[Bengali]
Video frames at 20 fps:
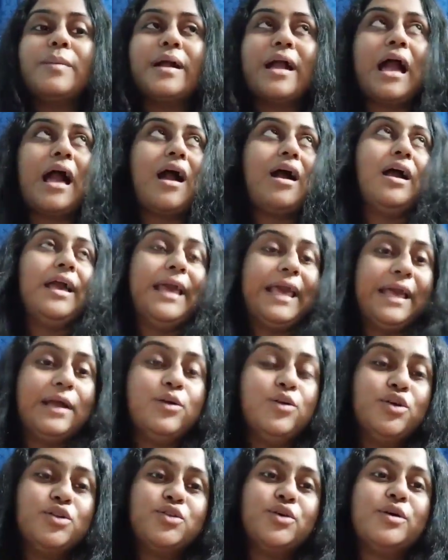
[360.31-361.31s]
এবার
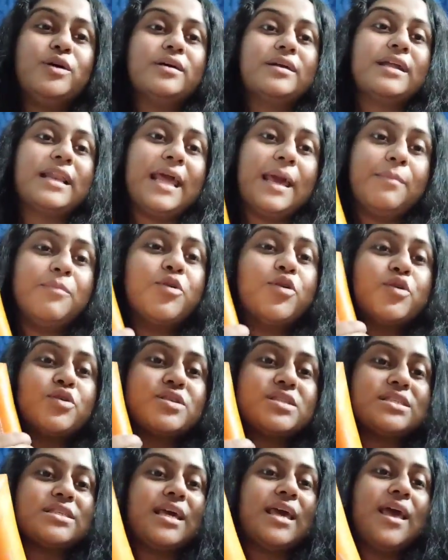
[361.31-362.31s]
এগুলো তো ক্লেম
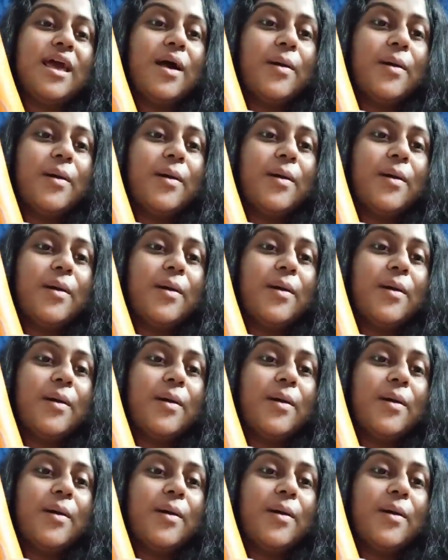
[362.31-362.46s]
করছে